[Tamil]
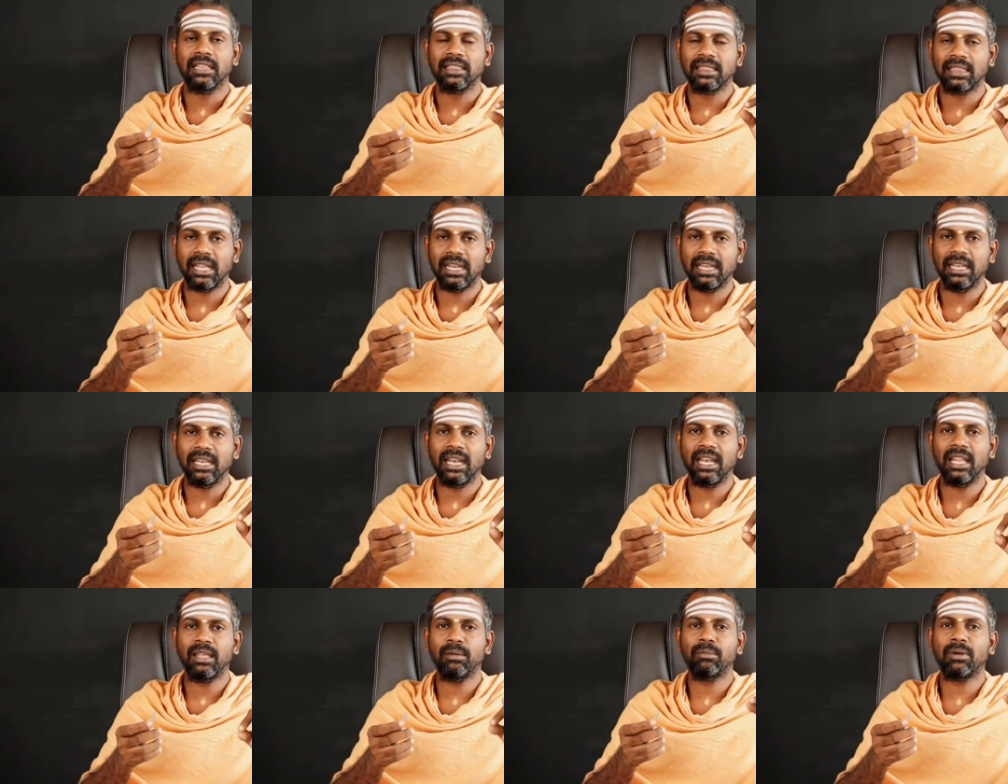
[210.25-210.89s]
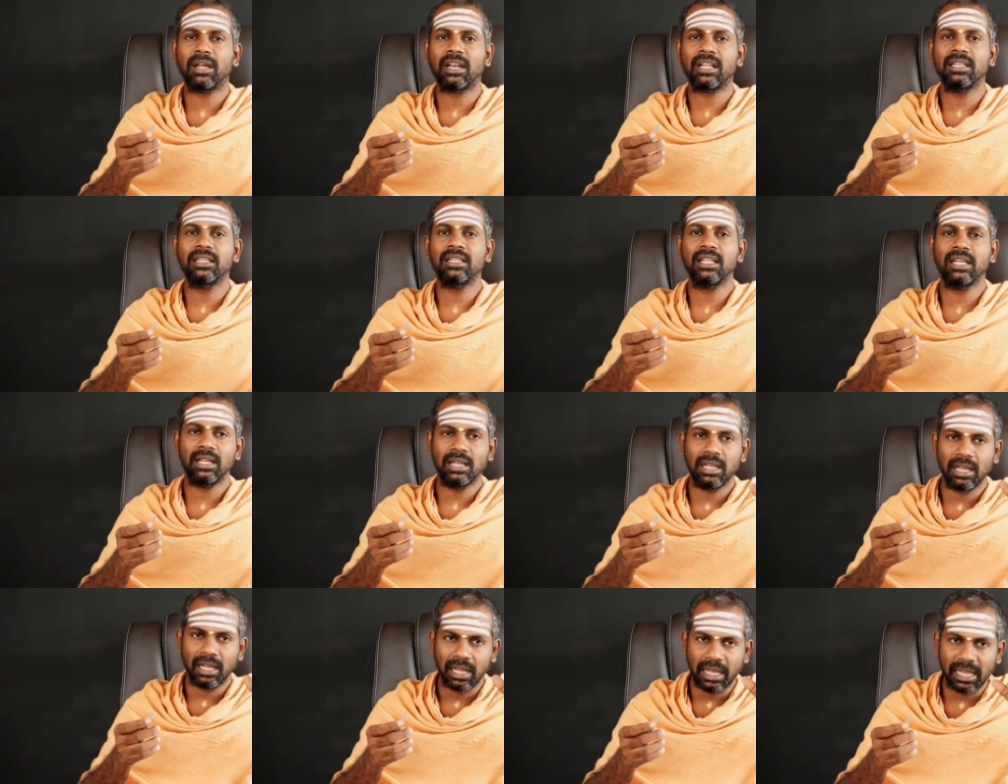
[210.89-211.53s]
தன்னிலை மறந்து
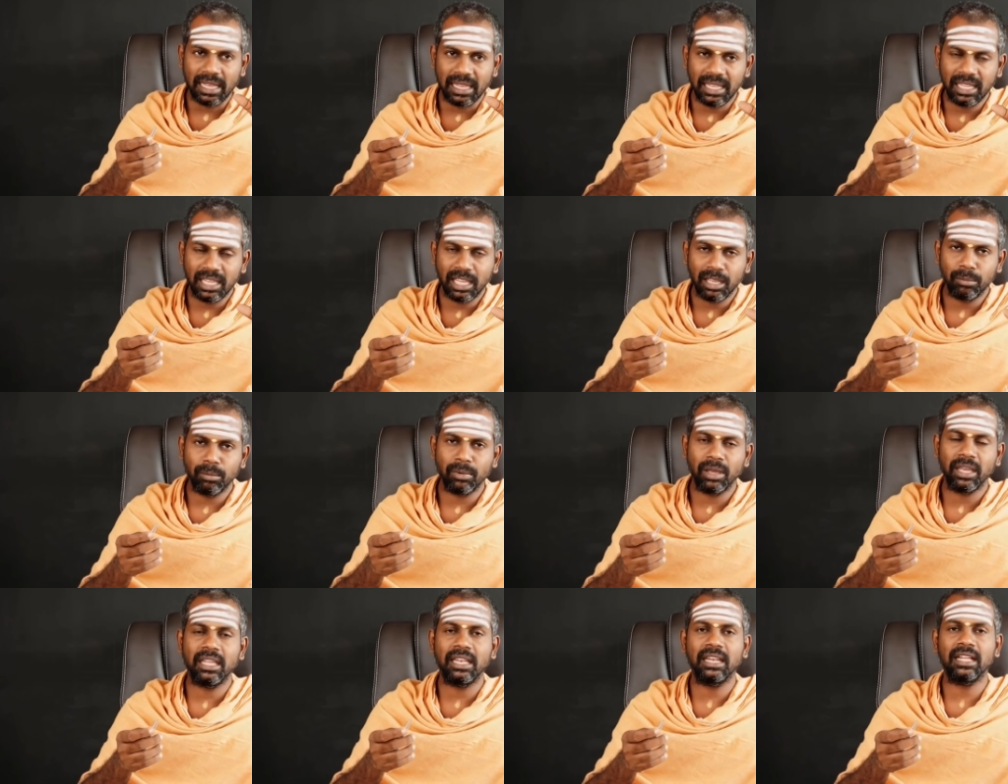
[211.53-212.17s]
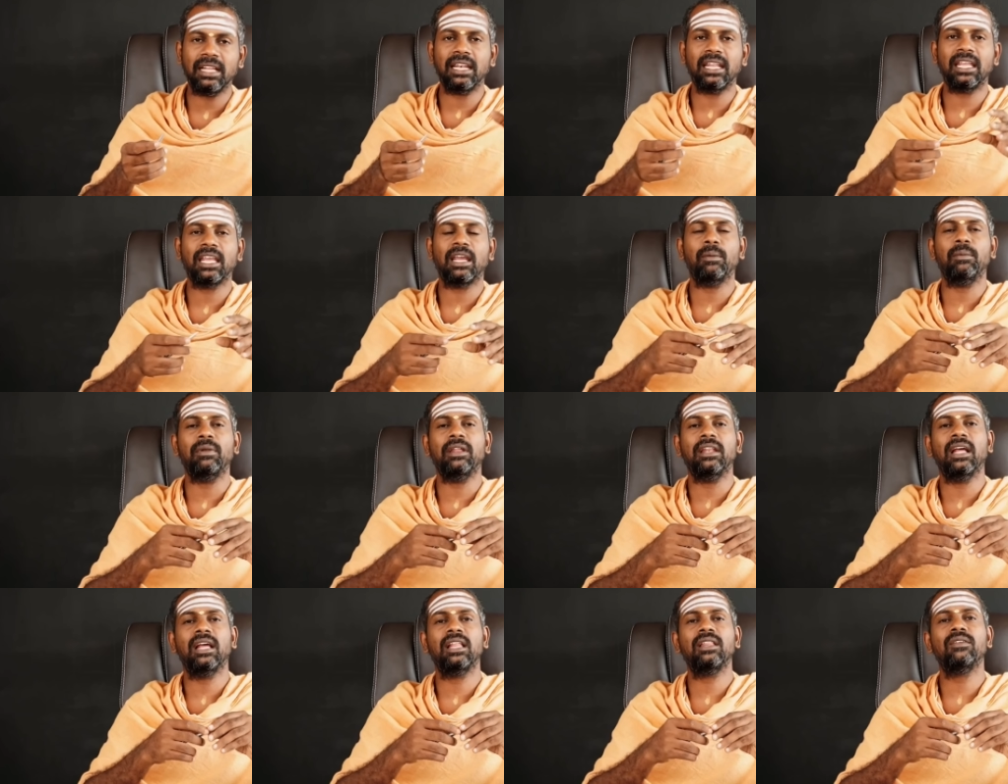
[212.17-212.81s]
ஐக்கியமாக இருக்கிறீங்க
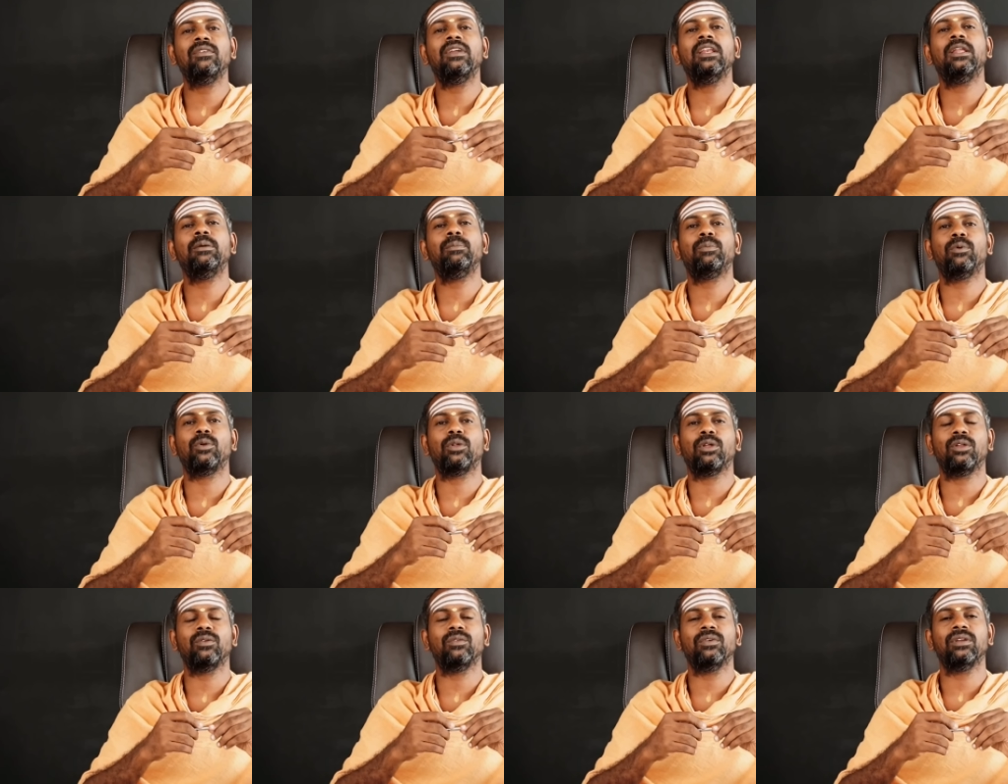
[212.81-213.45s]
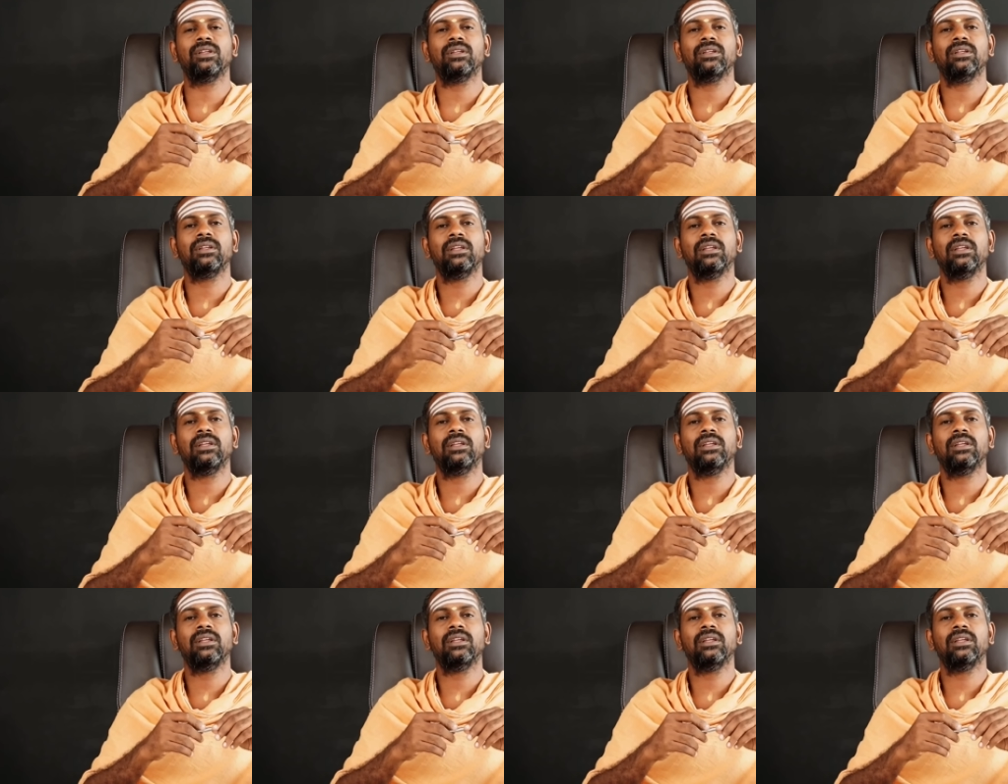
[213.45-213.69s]
அப்படின்னா அது விழிப்புணர்வு